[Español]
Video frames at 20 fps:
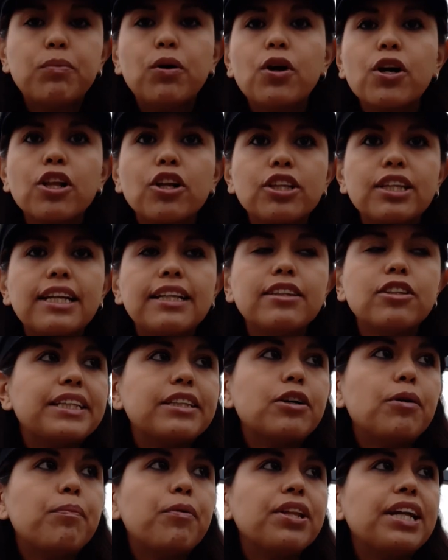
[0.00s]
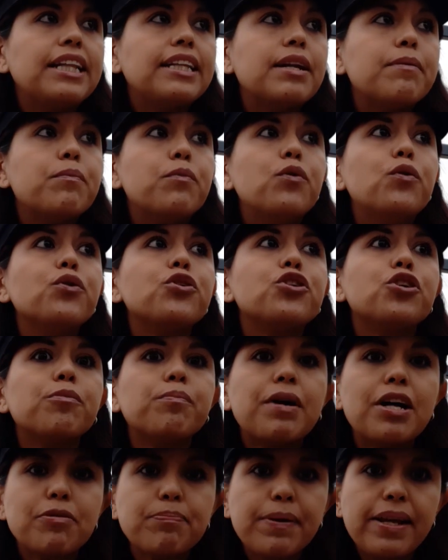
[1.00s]
por lo tanto no podía ser mucho
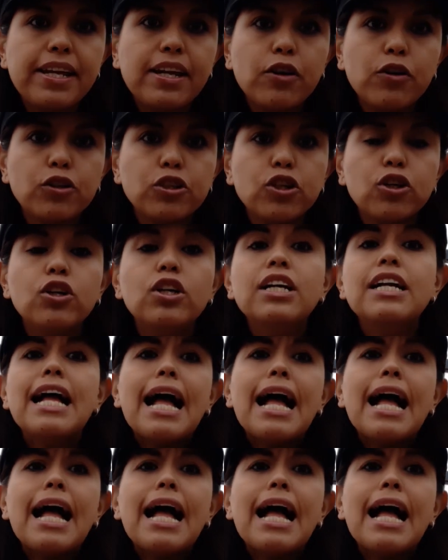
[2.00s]
más peligroso.